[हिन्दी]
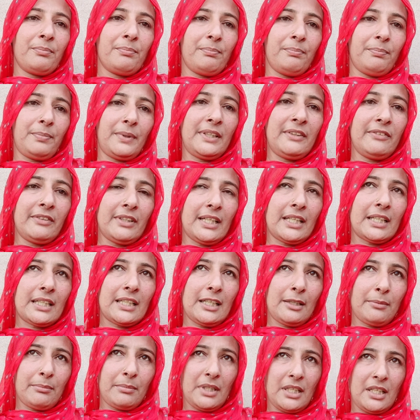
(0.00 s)
परिवार
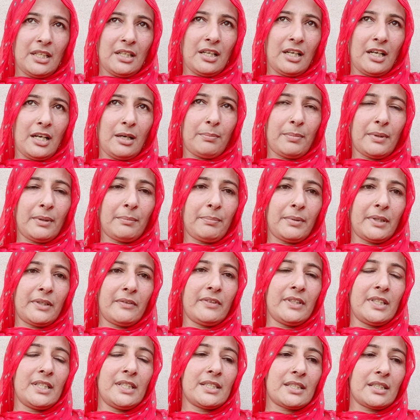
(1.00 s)
के माँ आप
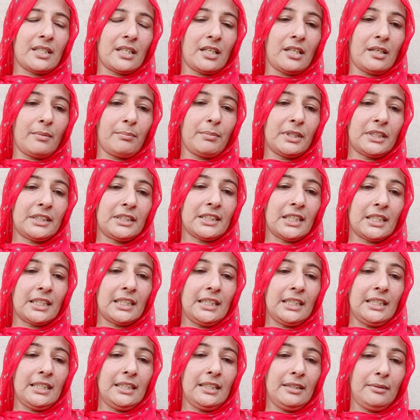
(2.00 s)
परवरिश करा बच्चा
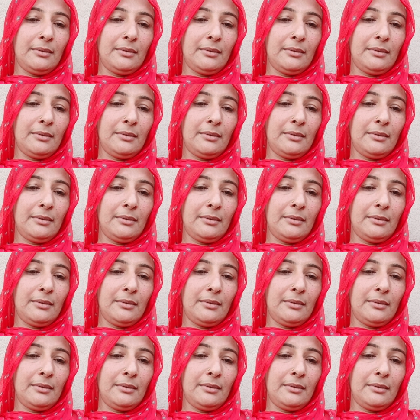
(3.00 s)
की